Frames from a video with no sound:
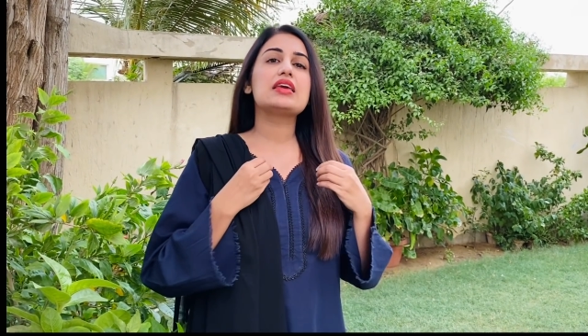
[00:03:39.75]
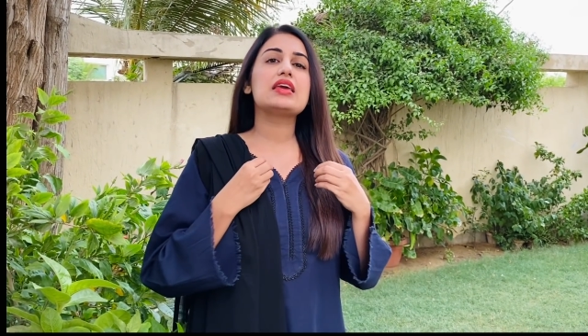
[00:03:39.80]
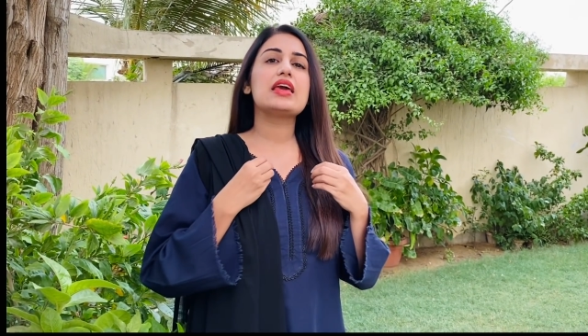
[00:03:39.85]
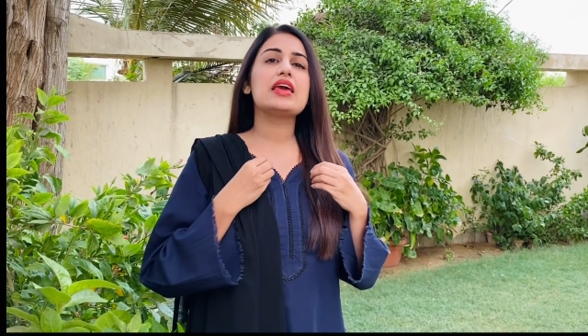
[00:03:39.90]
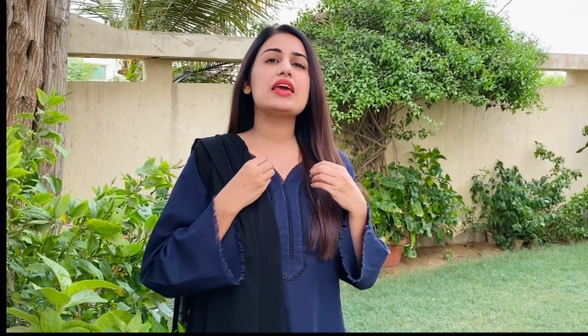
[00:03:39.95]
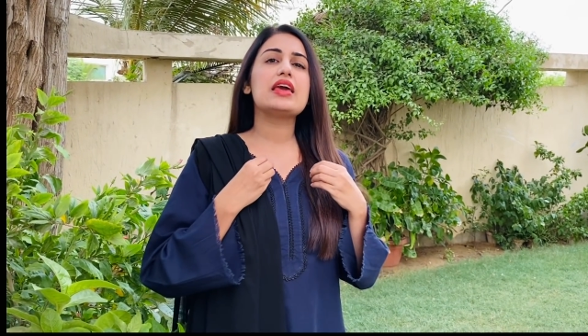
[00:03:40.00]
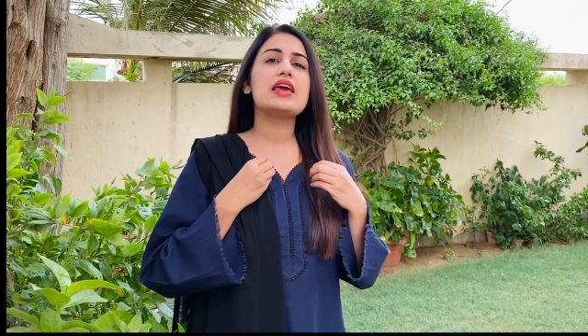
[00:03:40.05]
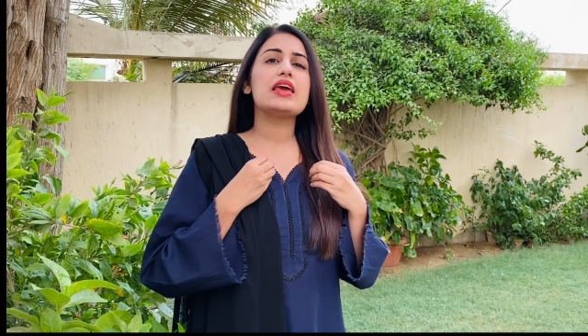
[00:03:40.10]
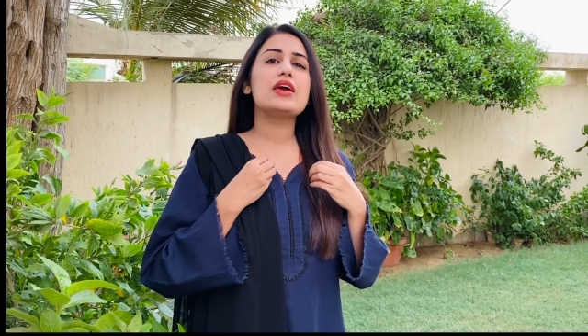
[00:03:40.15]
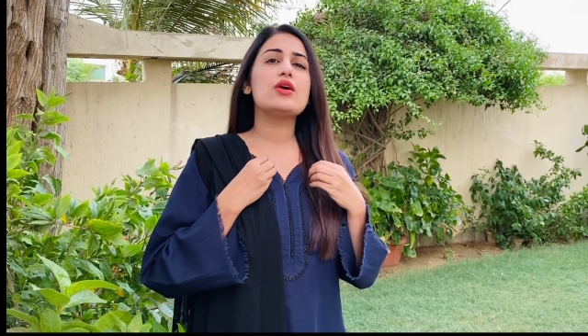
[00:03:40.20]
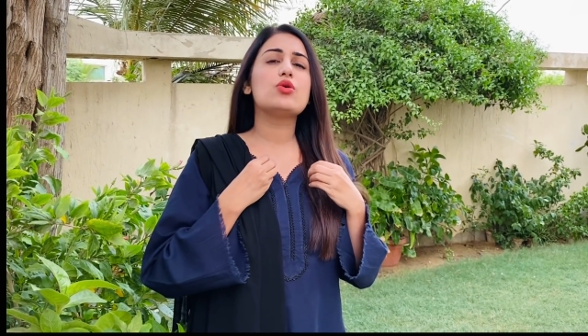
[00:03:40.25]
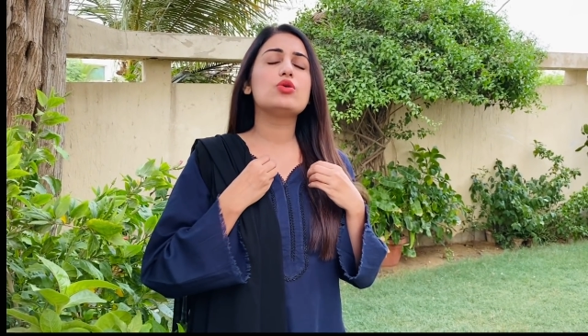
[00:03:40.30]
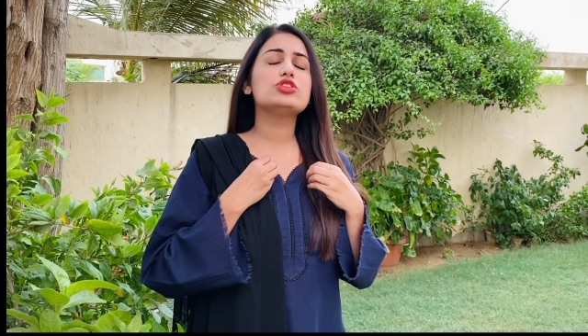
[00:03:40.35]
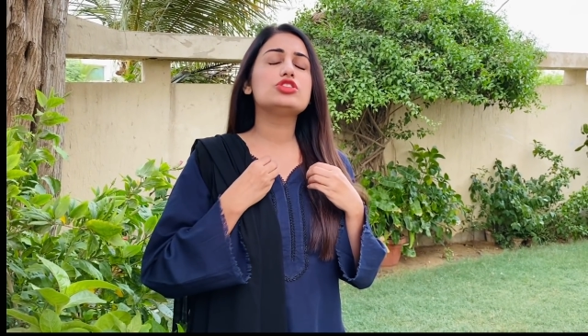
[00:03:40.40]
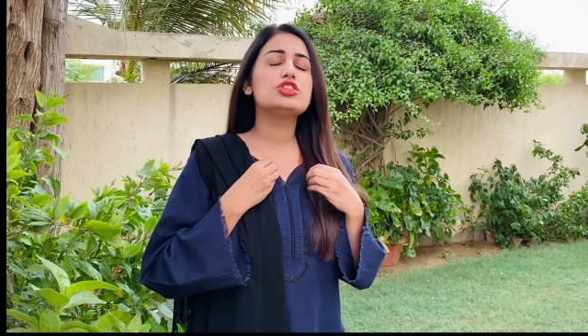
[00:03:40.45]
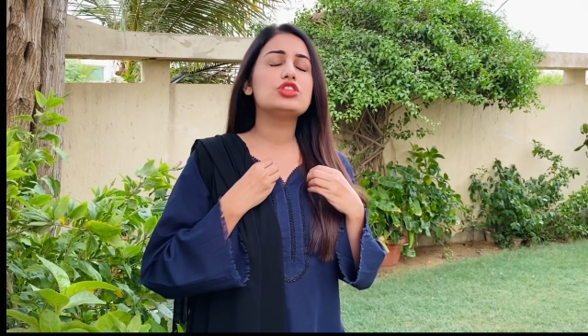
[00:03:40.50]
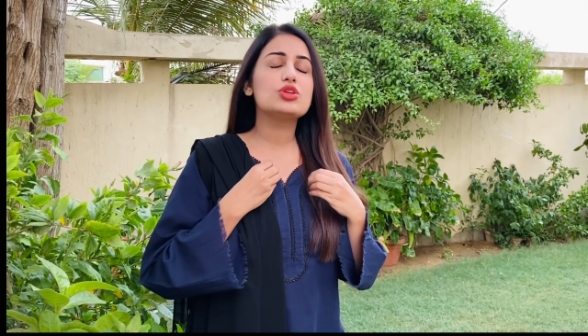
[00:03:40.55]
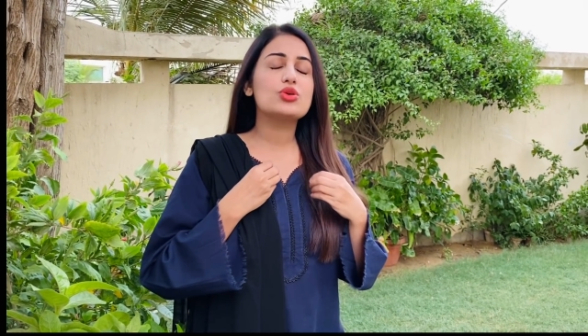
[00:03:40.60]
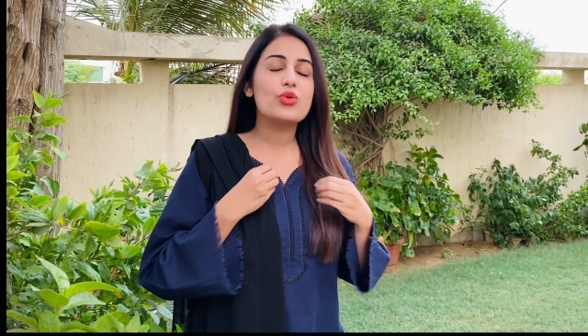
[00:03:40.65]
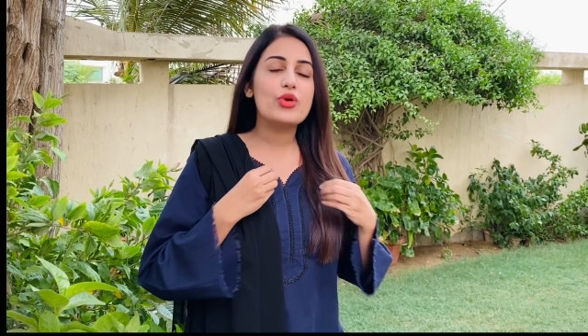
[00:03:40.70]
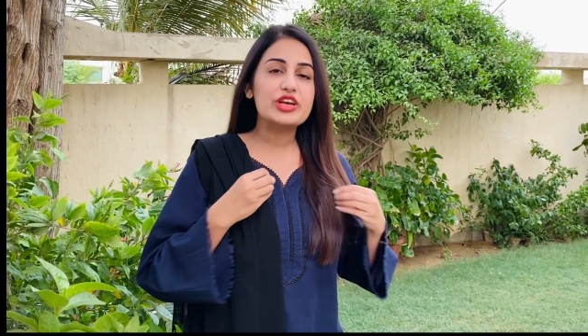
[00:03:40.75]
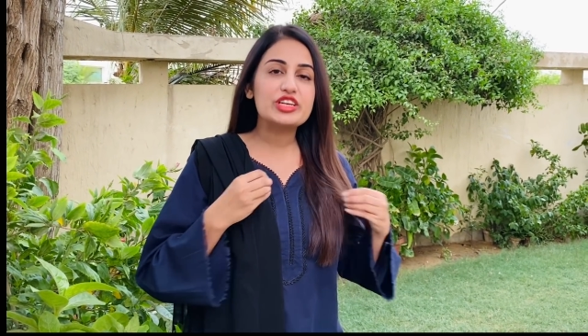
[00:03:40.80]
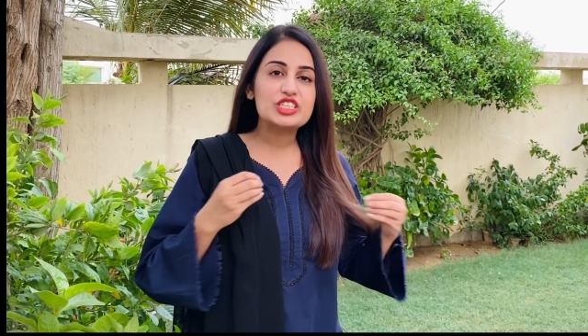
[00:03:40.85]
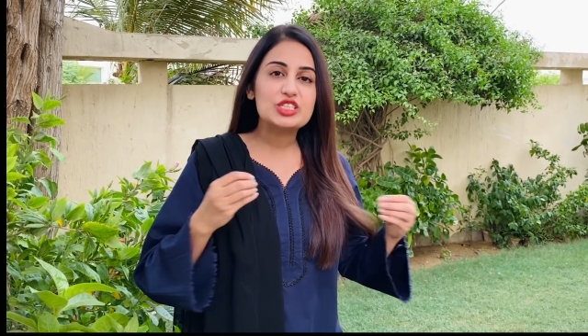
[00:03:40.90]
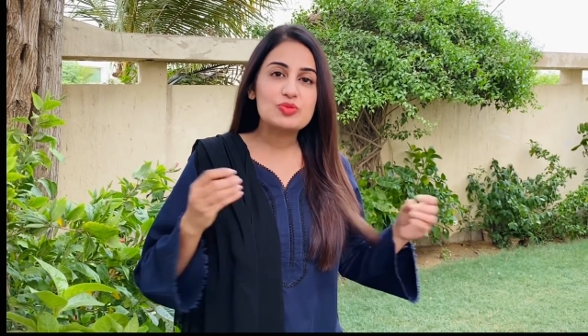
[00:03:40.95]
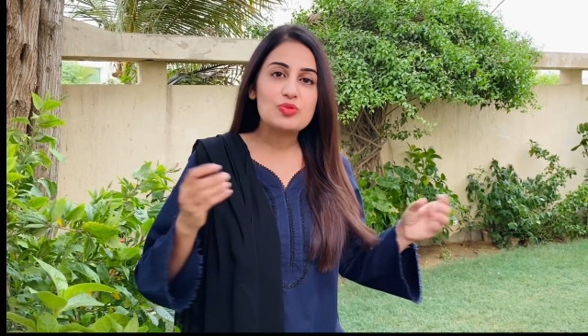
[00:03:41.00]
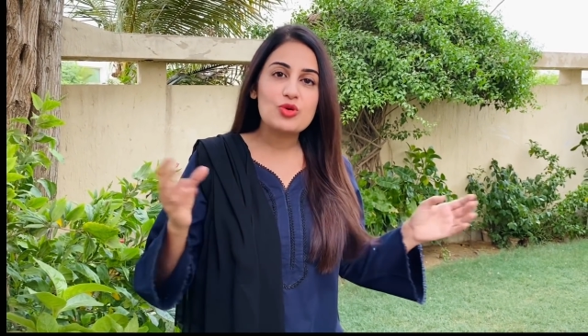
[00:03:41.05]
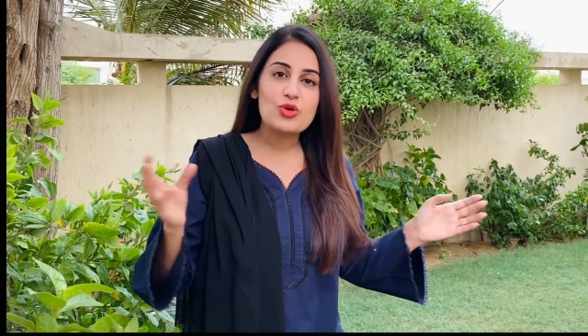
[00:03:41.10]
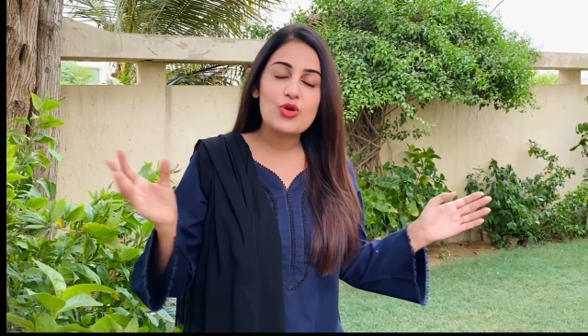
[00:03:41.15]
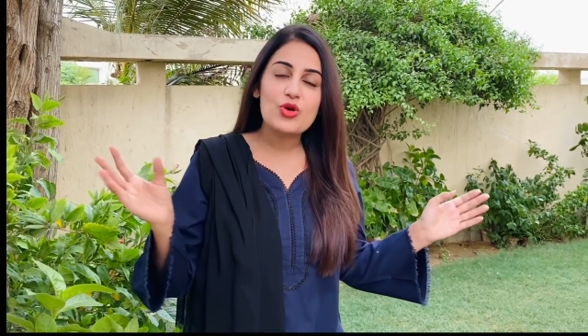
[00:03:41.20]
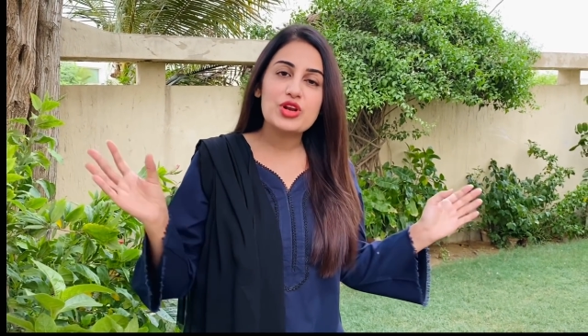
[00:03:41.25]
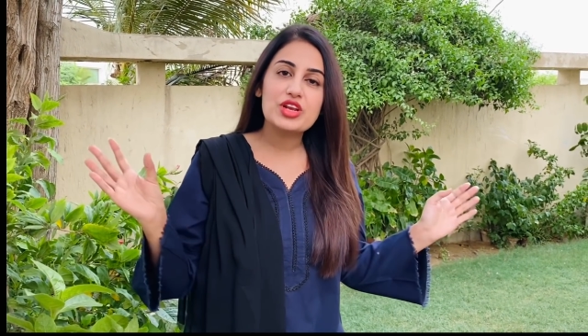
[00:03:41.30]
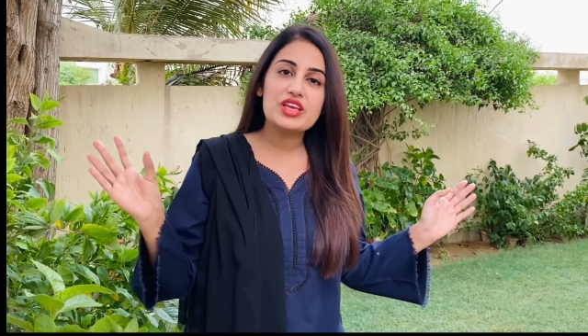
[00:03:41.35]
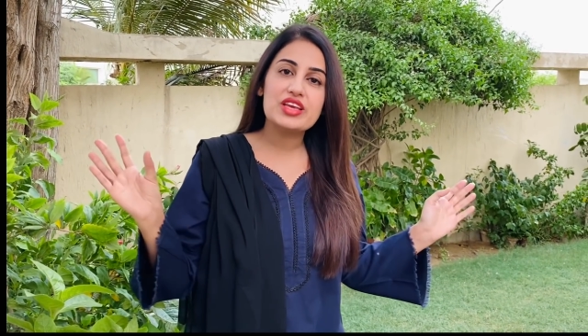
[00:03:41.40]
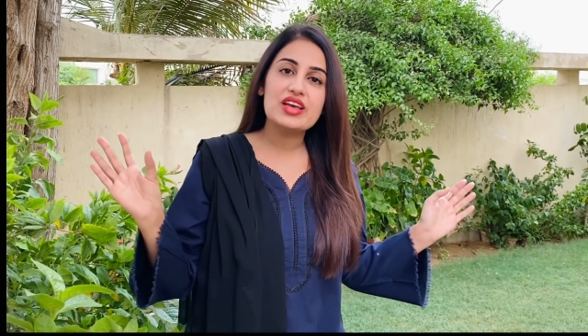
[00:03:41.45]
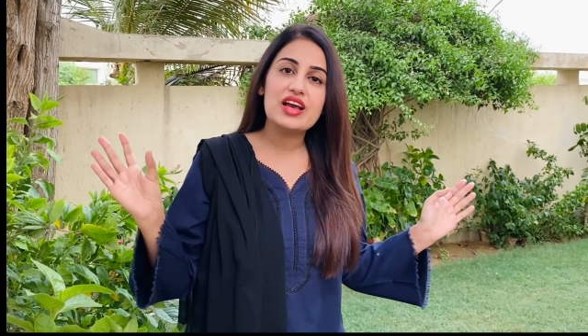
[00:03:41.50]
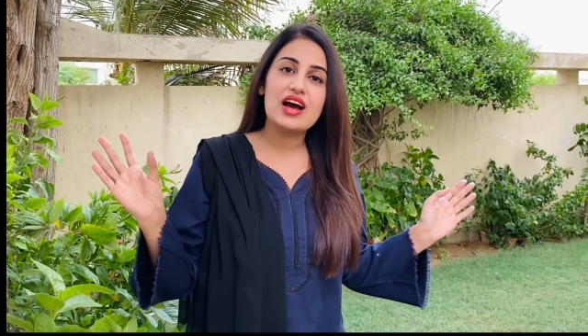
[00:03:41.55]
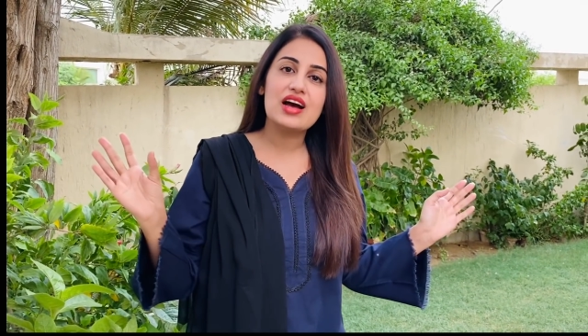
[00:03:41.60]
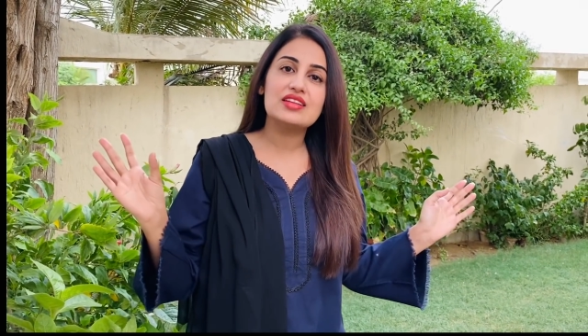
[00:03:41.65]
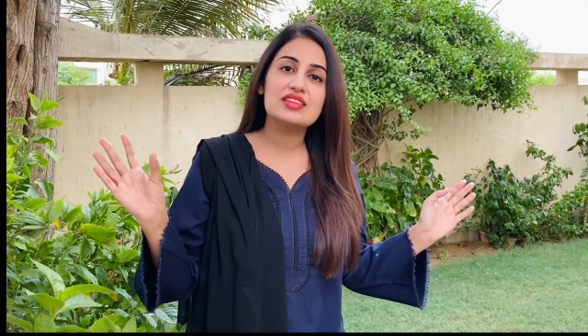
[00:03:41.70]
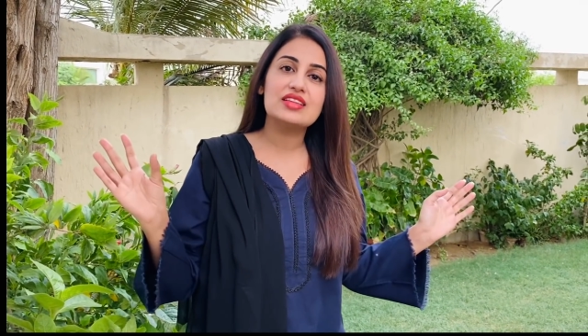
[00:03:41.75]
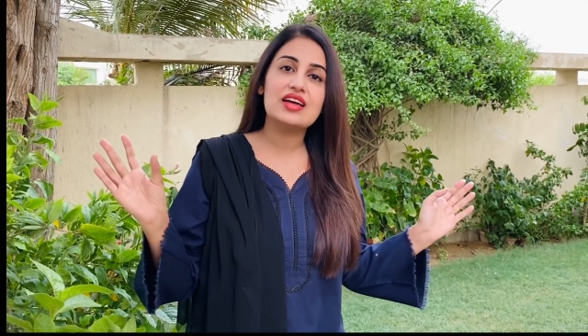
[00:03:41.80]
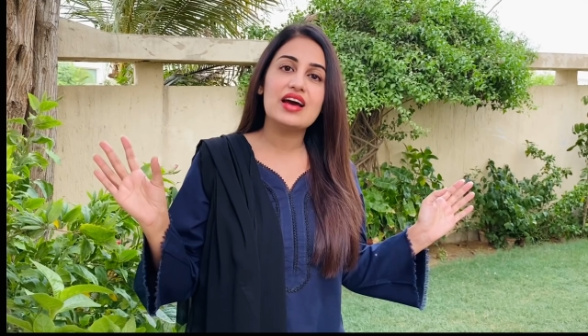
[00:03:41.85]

के हुसन को एक्सप्लोर किया